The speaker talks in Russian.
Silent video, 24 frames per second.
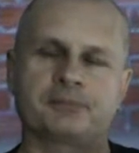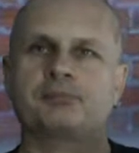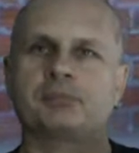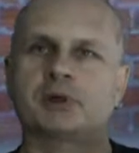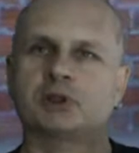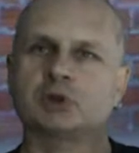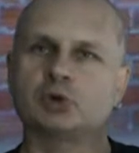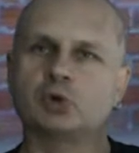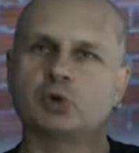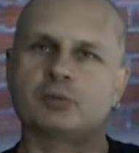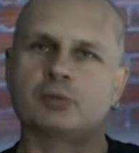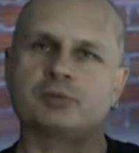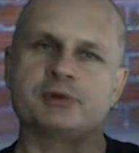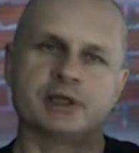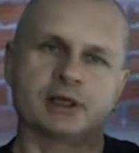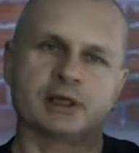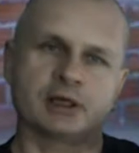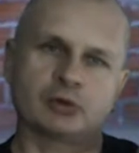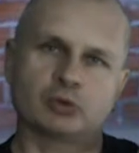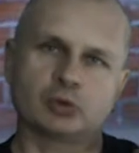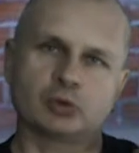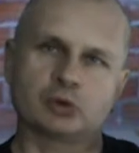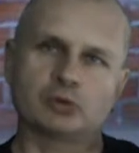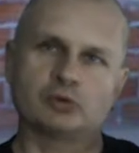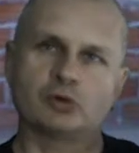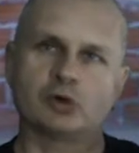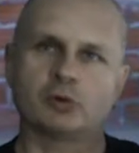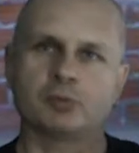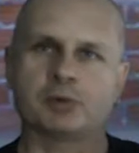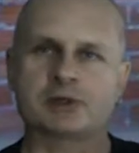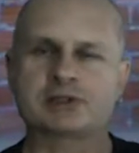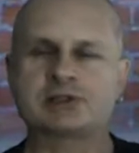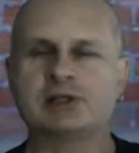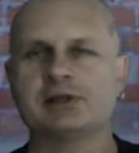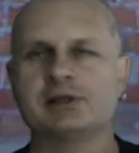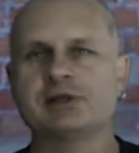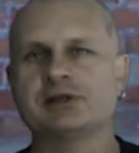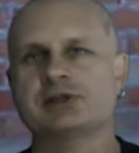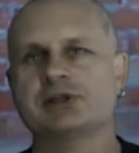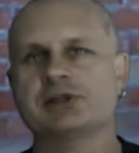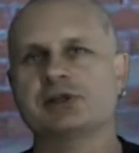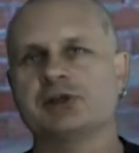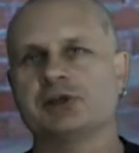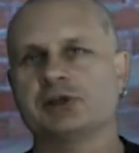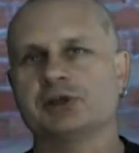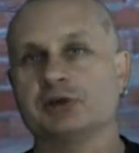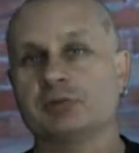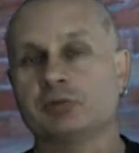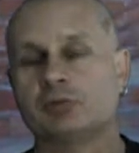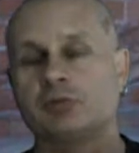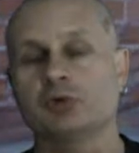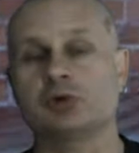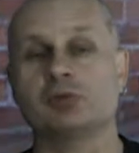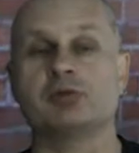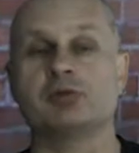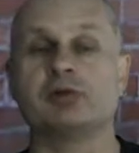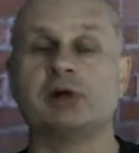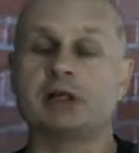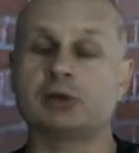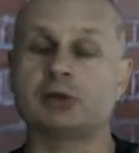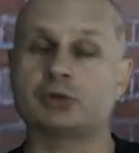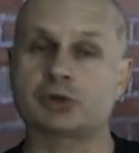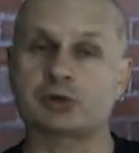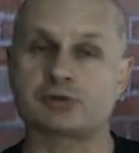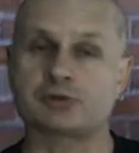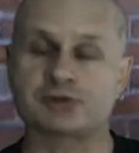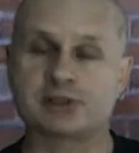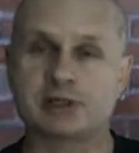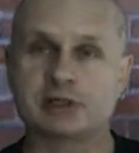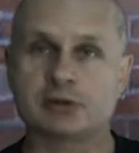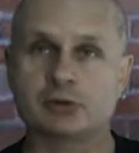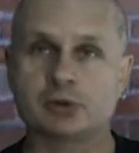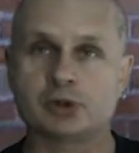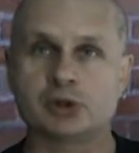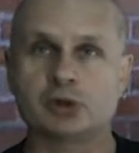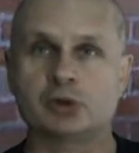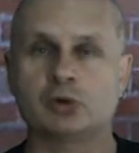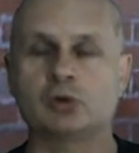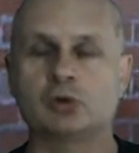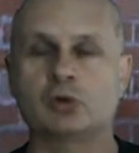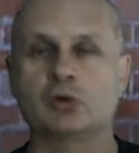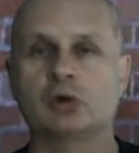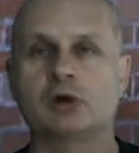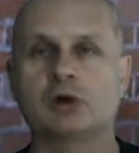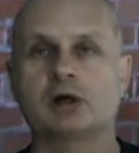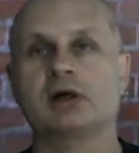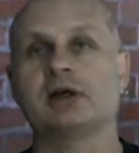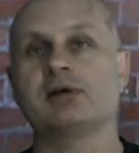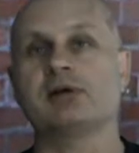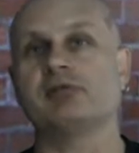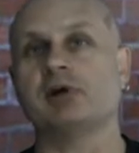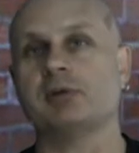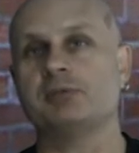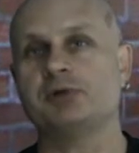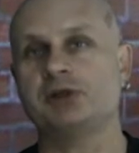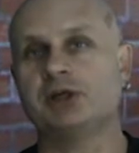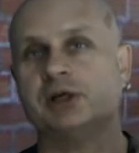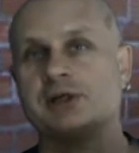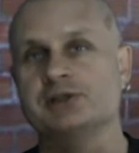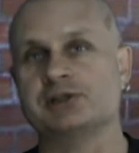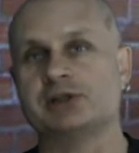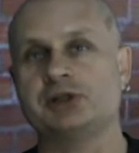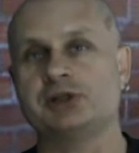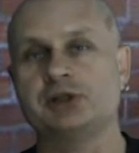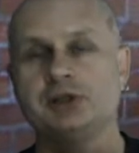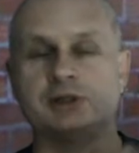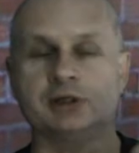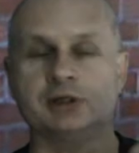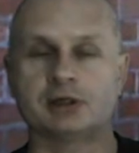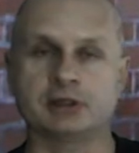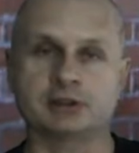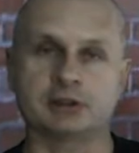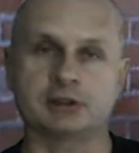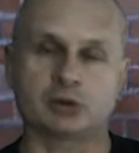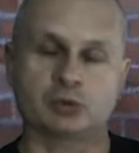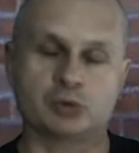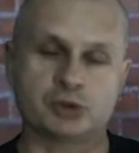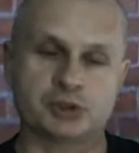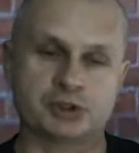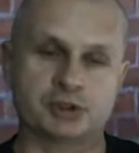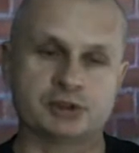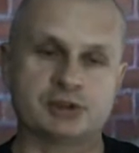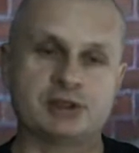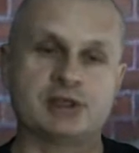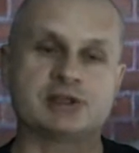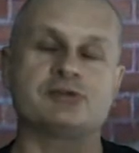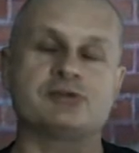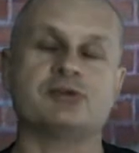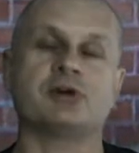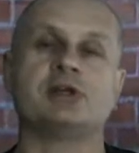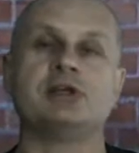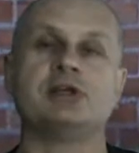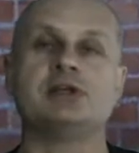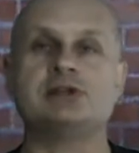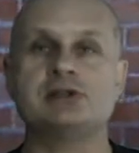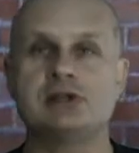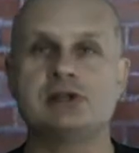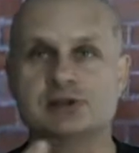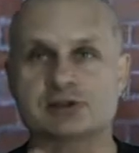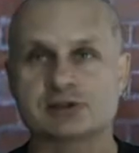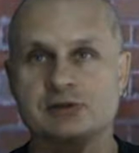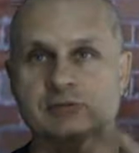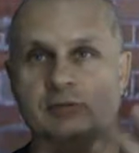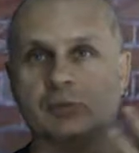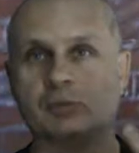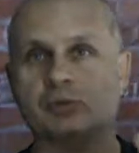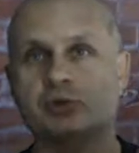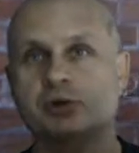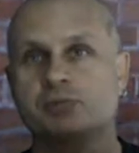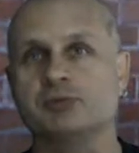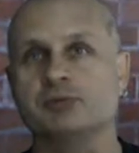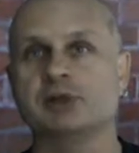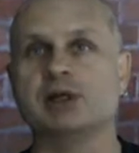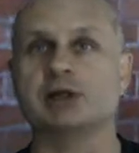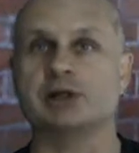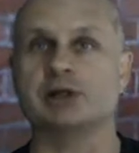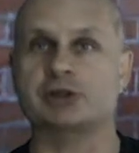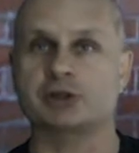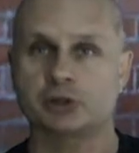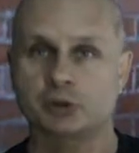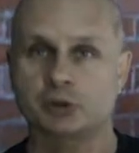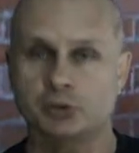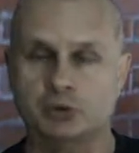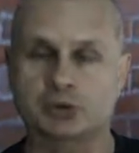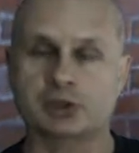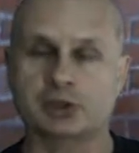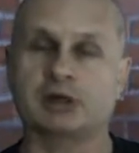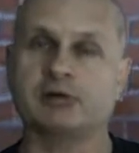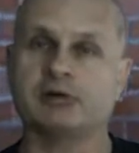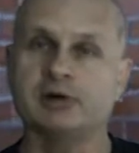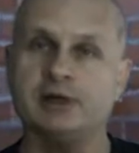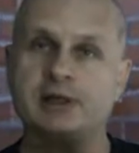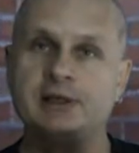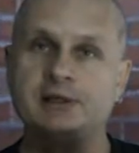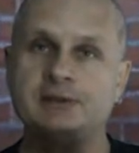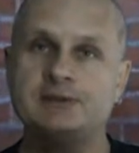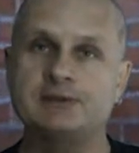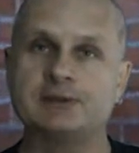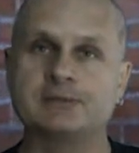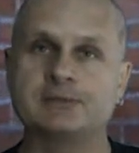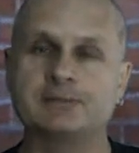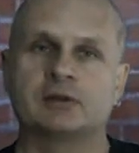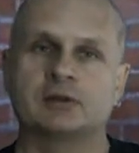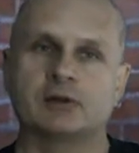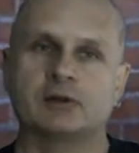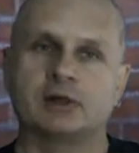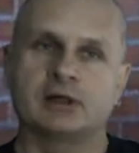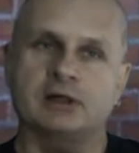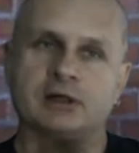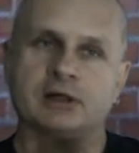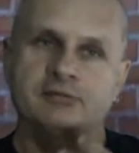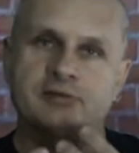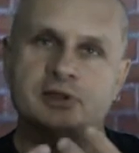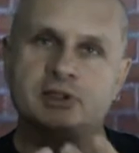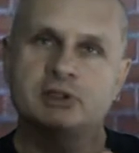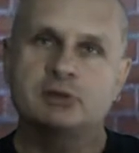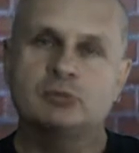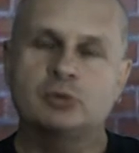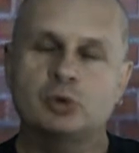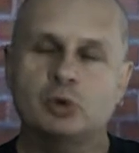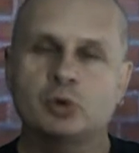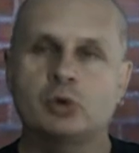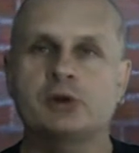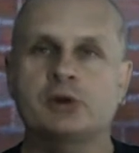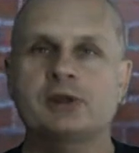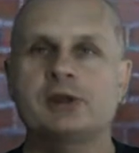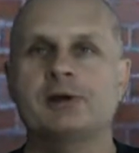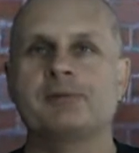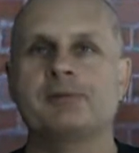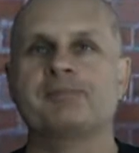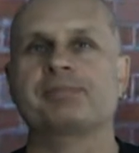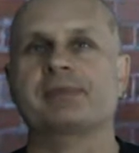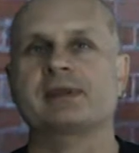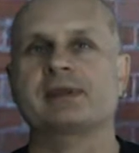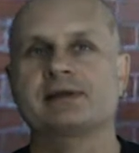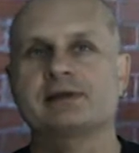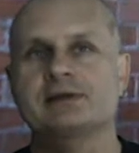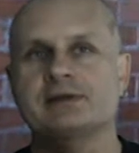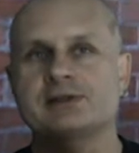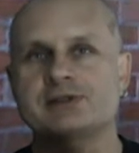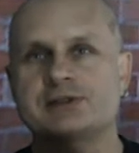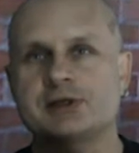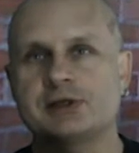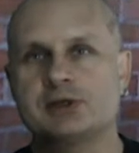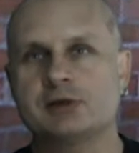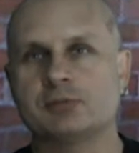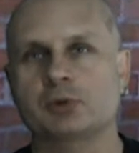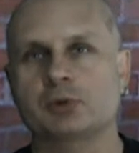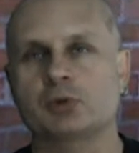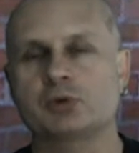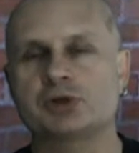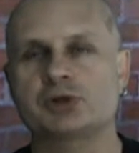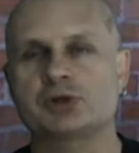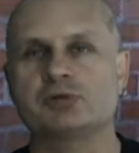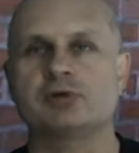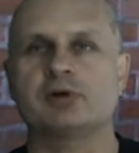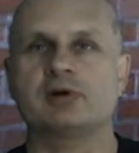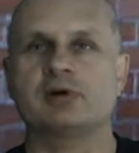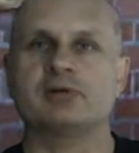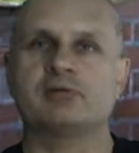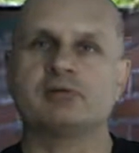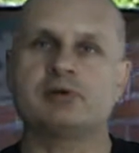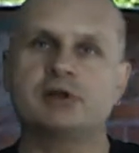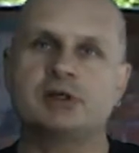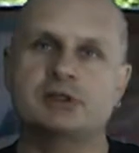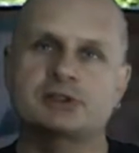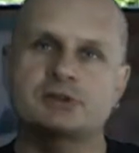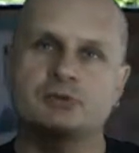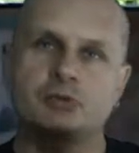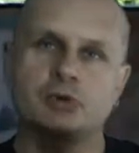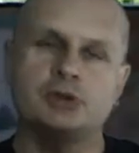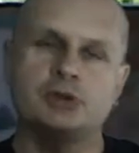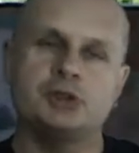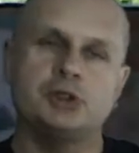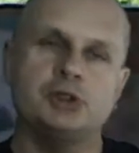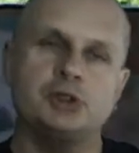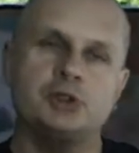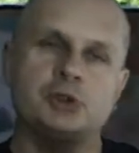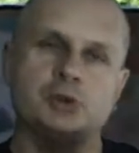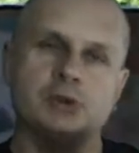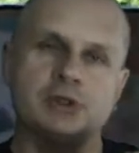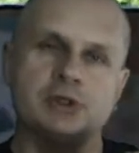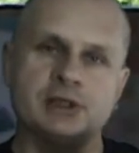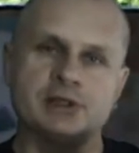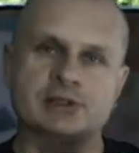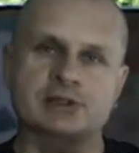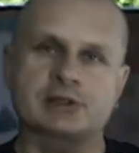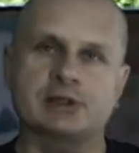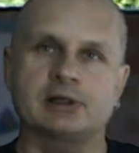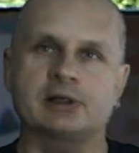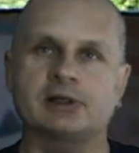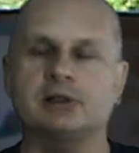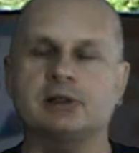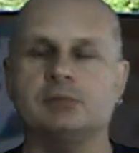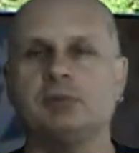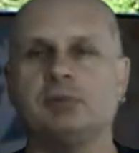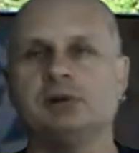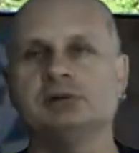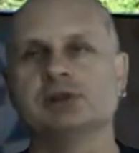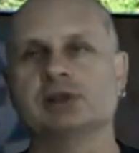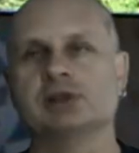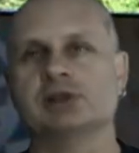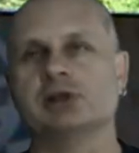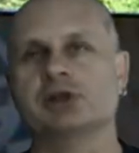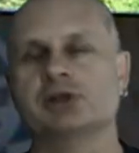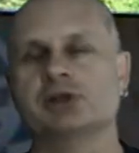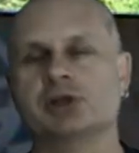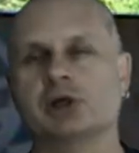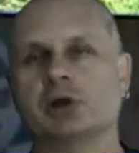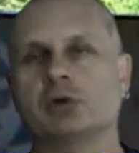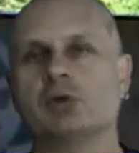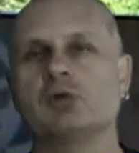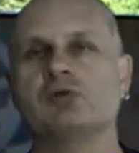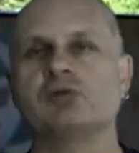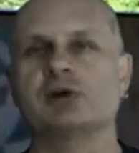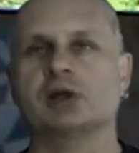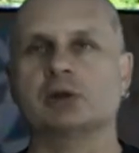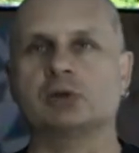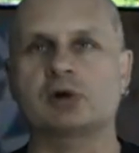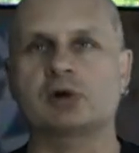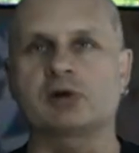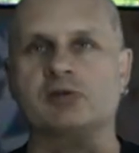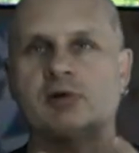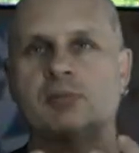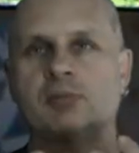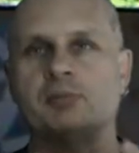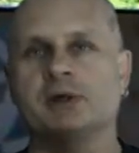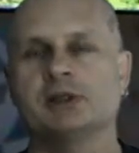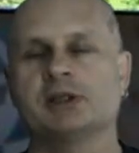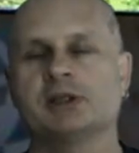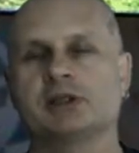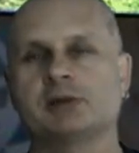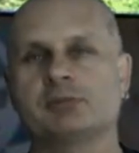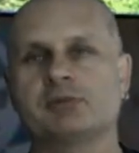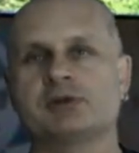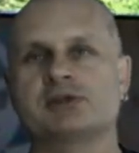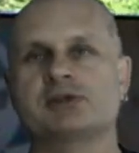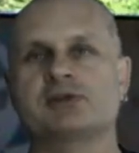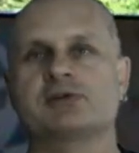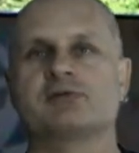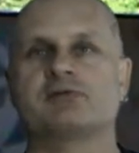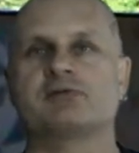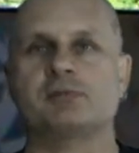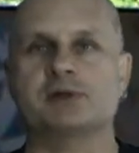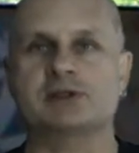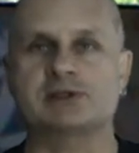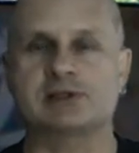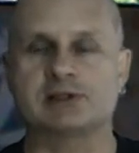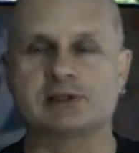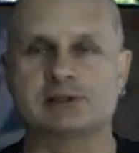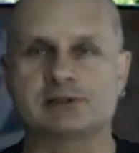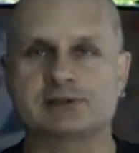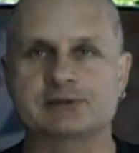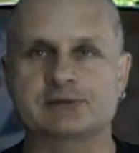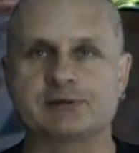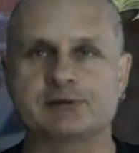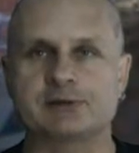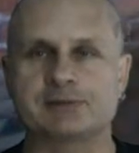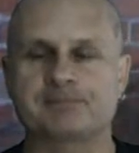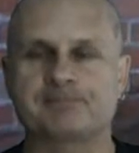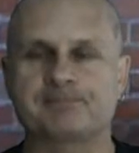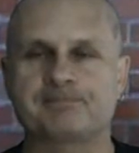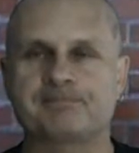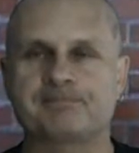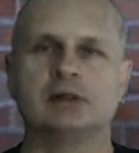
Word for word: Подробнее о двух последних защитах мы будем говорить уже в следующих уроках. И вообще о защитных и атакующих действиях, естественно, мы будем дальше тоже говорить. А в этом уроке, э, среди прочего, вы освоите еще несколько дополнительных шагов, которые вам понадобятся впоследствии.